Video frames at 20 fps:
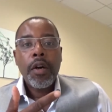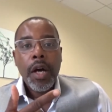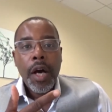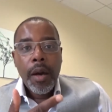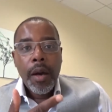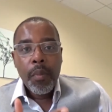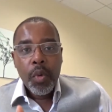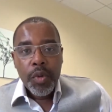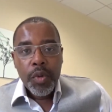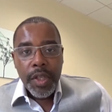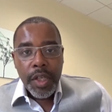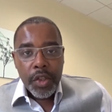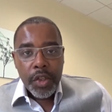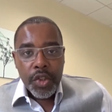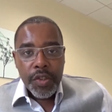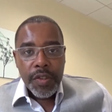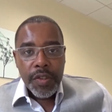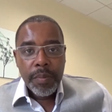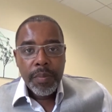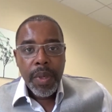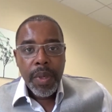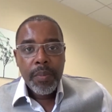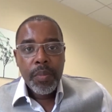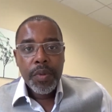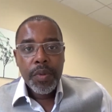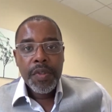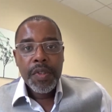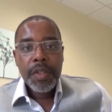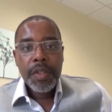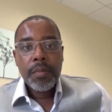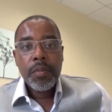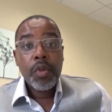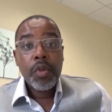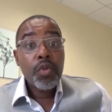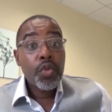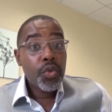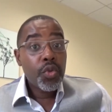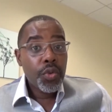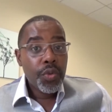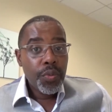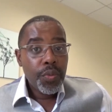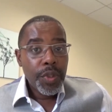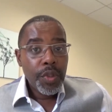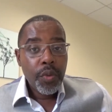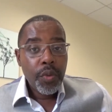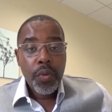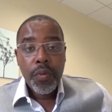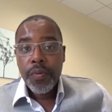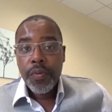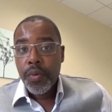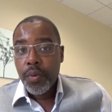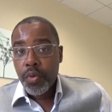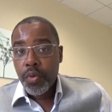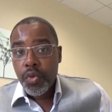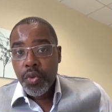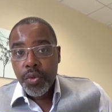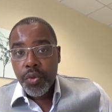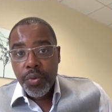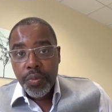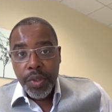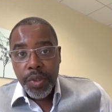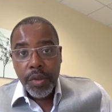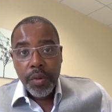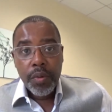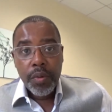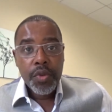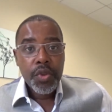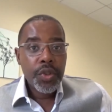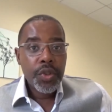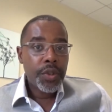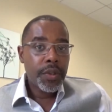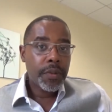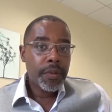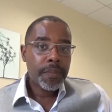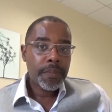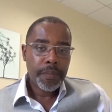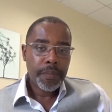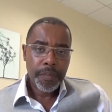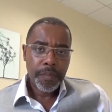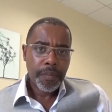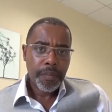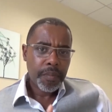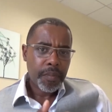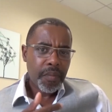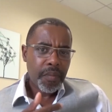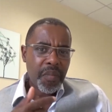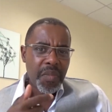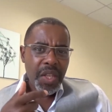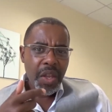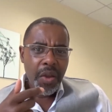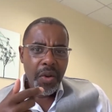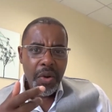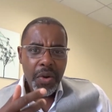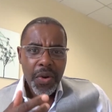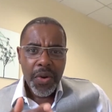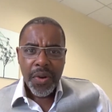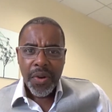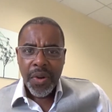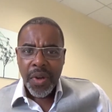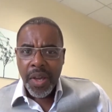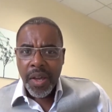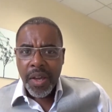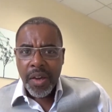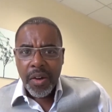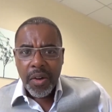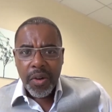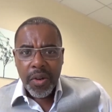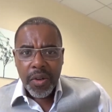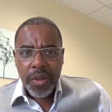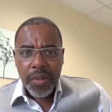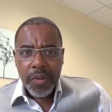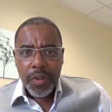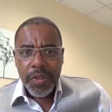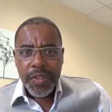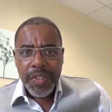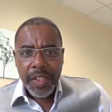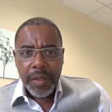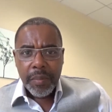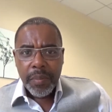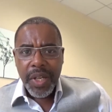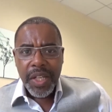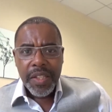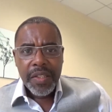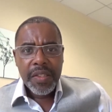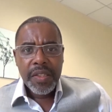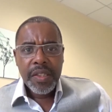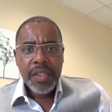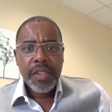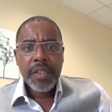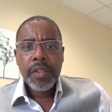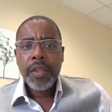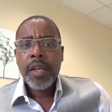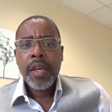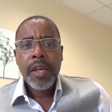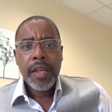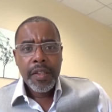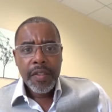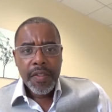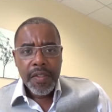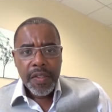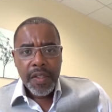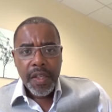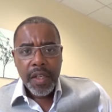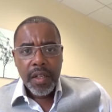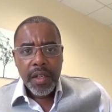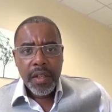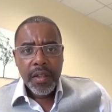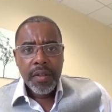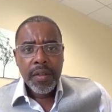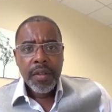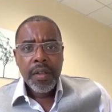À mon âge, c'est pas possible. Je suis trop vieux. Je suis trop jeune. Euh, euh, cette pratique est sale.